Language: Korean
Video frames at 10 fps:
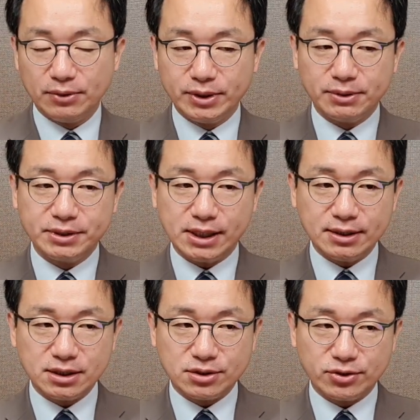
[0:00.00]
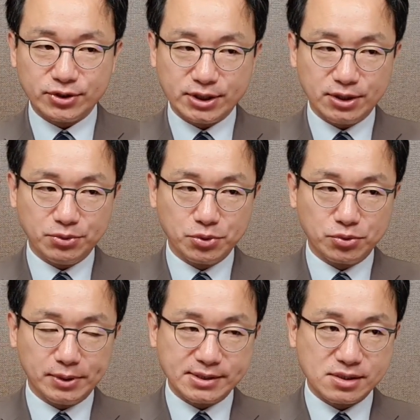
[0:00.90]
왜냐하면 상식적인
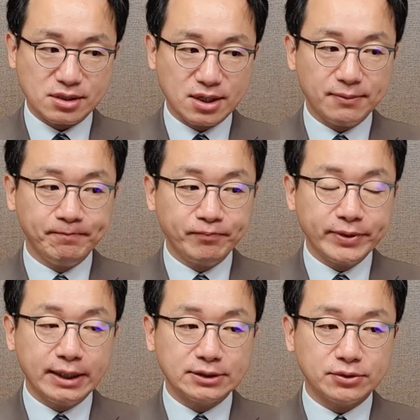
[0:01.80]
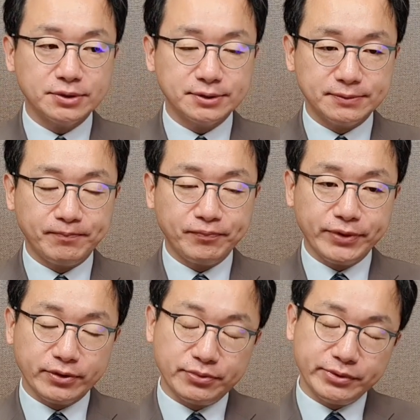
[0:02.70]
차원으로 봤을 때 저는
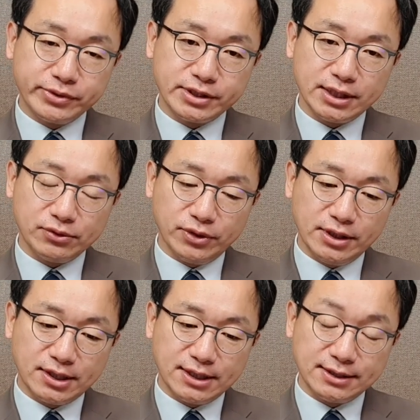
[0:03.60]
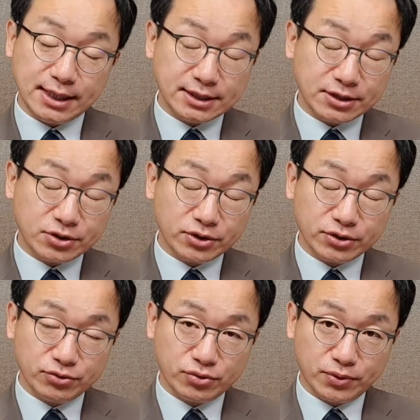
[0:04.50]
금융시장도 일단은 상식적인
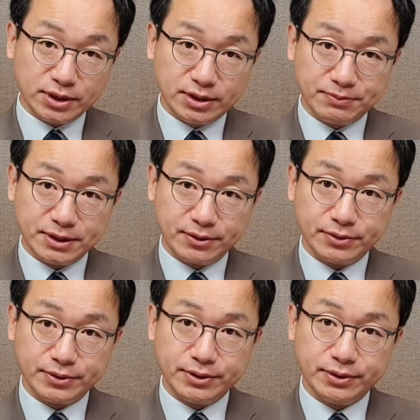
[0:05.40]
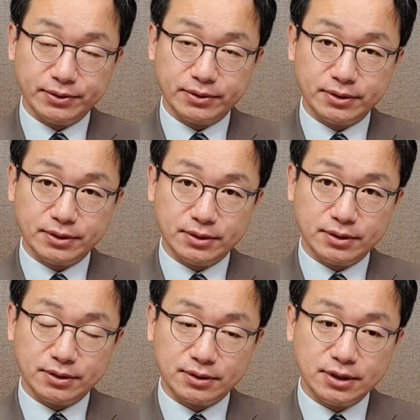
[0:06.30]
눈으로 보자는 입장이거든요.
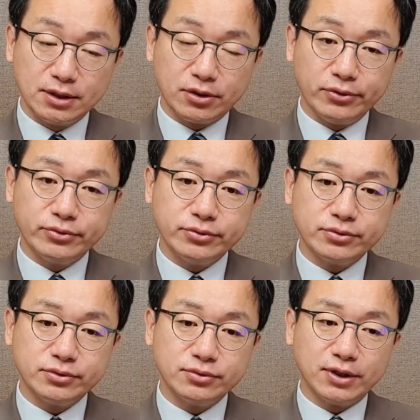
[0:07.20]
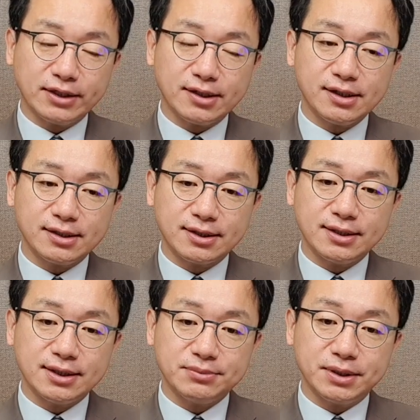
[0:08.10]
어, 결국은 왔다리
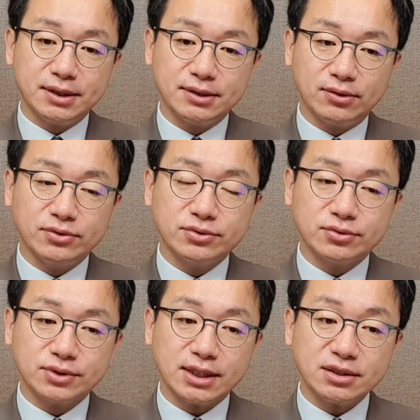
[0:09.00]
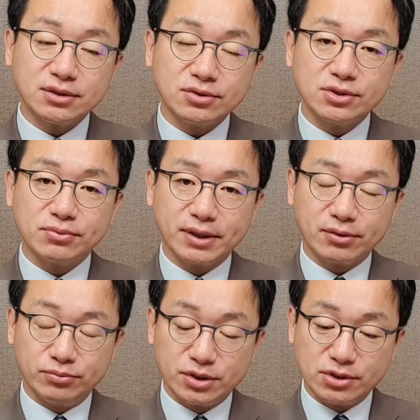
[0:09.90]
갔다리 하지만 어느 정도
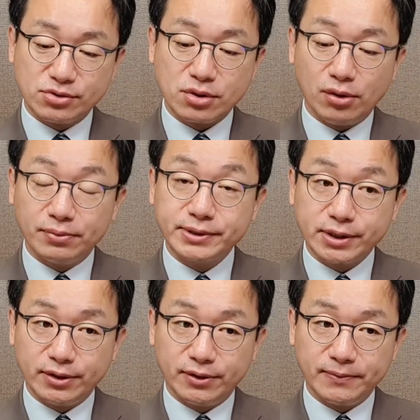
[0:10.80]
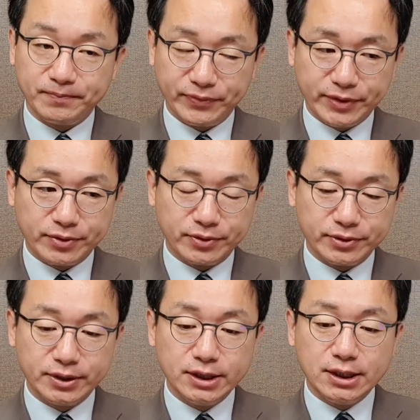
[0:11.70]
상식선에서밖에 움직일 수가 없어요. 이런
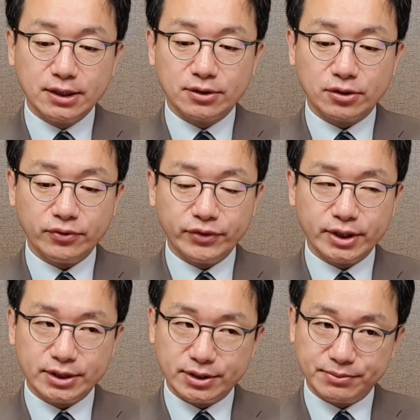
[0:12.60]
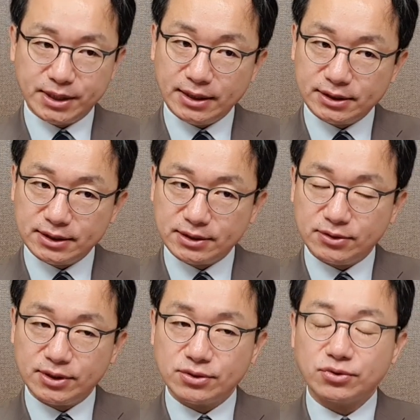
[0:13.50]
거는. 그런데 지금
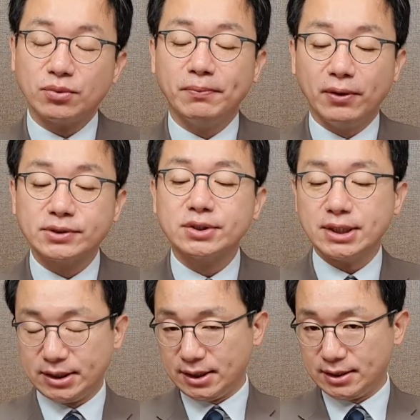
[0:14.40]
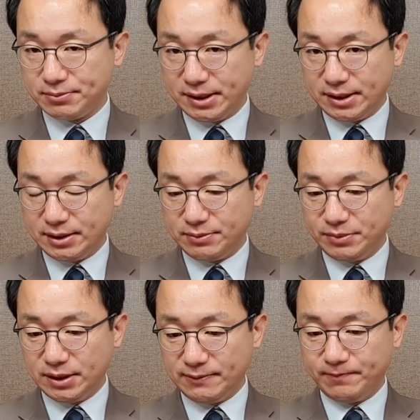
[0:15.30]
상식선에서 조금 벗어나 있다는 판단이
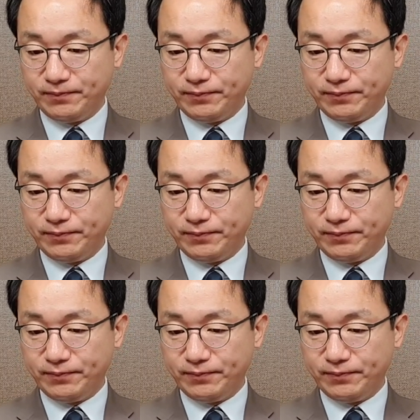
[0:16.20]
듭니다.